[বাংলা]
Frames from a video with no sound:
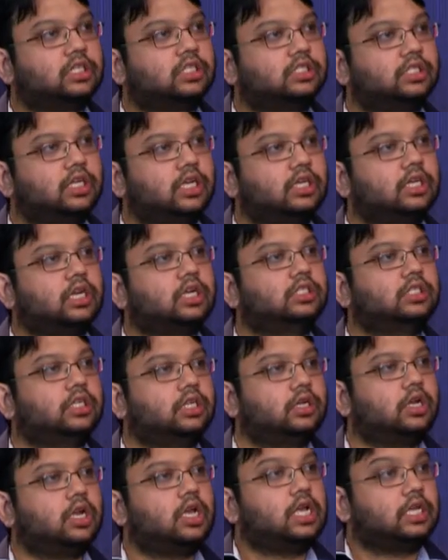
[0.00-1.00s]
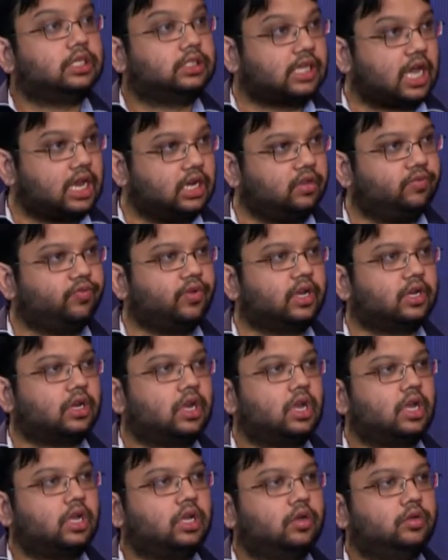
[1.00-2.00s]
দেখা যাচ্ছে এটার যে সাইড
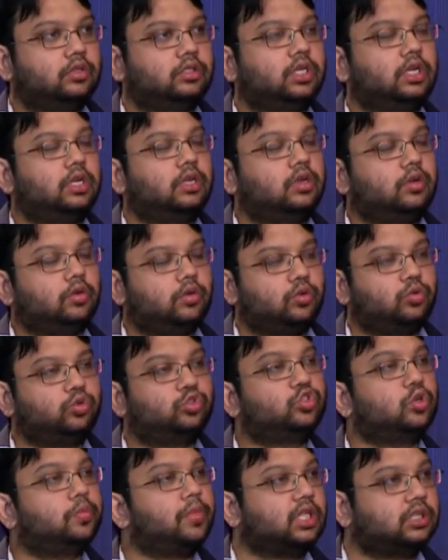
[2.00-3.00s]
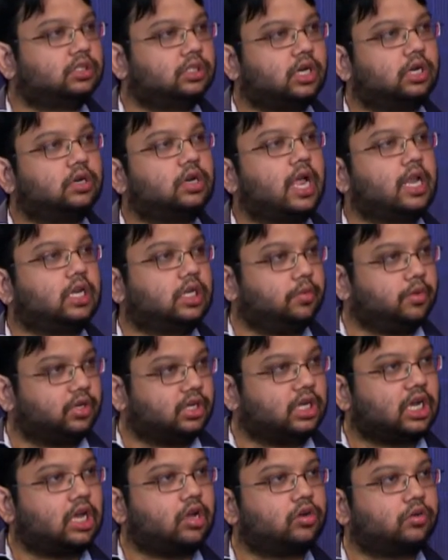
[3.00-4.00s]
ইফেক্ট যে উচ্চমাত্রার
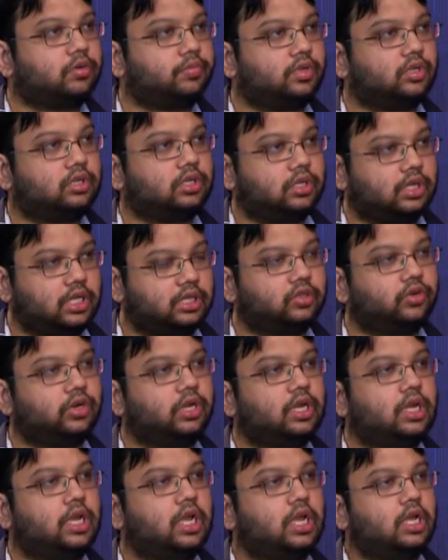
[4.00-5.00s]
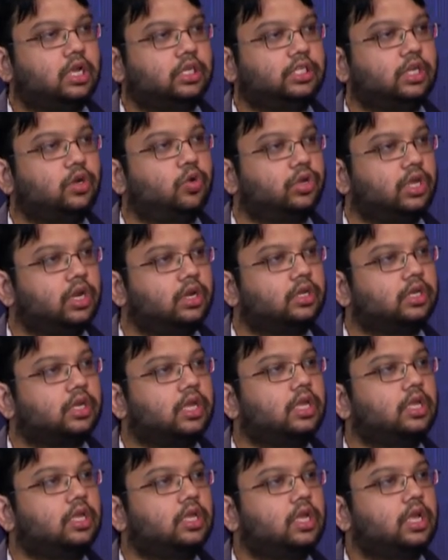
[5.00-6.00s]
অ্যান্টিবায়োটিক খাওয়ার ক্ষেত্রে সে
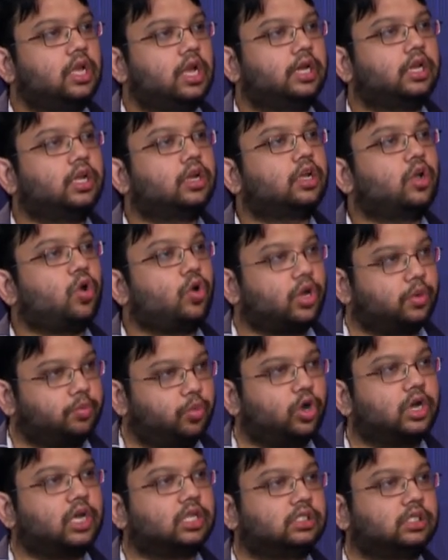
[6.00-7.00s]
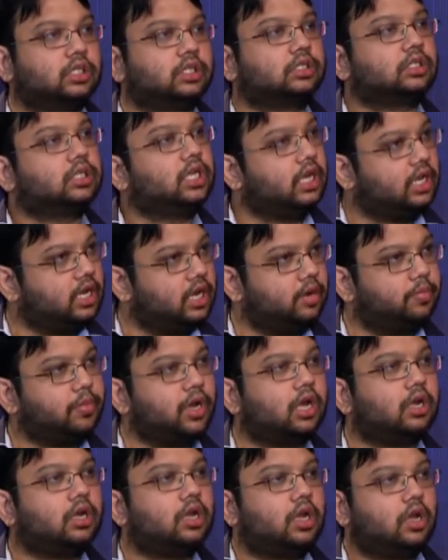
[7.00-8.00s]
রোগীকে এটাকে অনেক ভোগাচ্ছে কিডনি
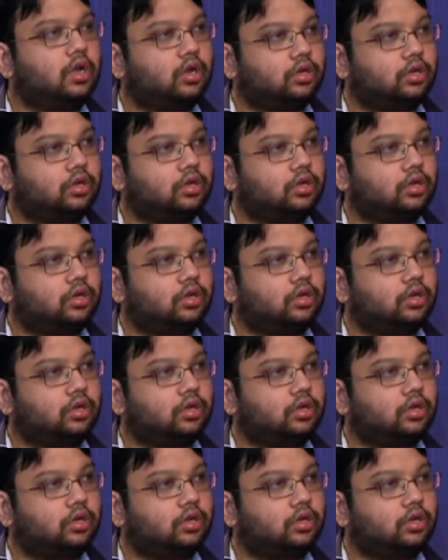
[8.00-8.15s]
বা